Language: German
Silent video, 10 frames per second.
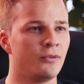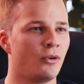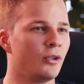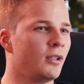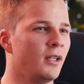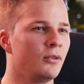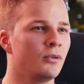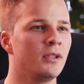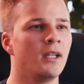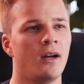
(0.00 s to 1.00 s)
Vorteile
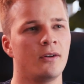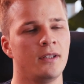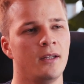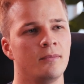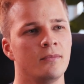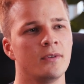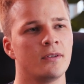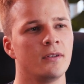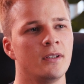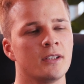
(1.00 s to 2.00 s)
durch die A&M
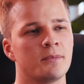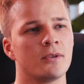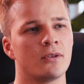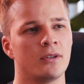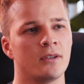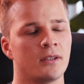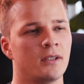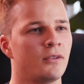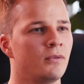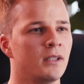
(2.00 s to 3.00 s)
sind insbesondere,
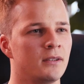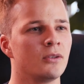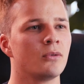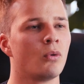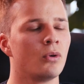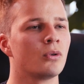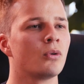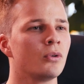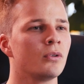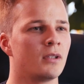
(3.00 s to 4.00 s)
dass wir jetzt die große
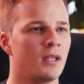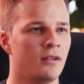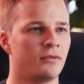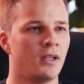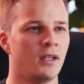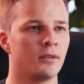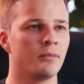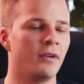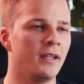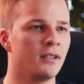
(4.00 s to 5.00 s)
Kundennachfrage
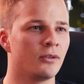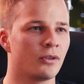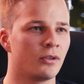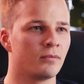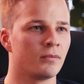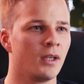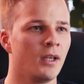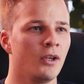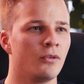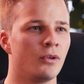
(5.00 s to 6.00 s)
bewältigen können.
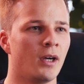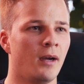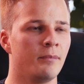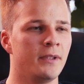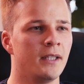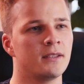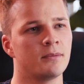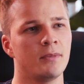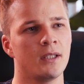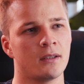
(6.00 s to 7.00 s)
Wir haben
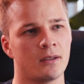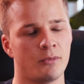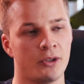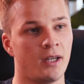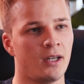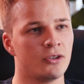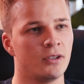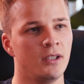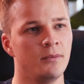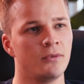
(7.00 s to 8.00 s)
jetzt mehrere
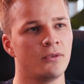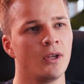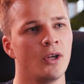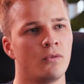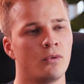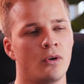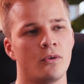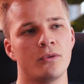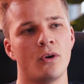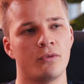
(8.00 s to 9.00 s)
Montageteams,
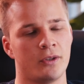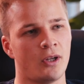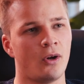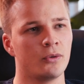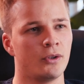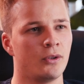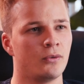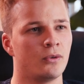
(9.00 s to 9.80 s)
worauf wir auch vertrauen können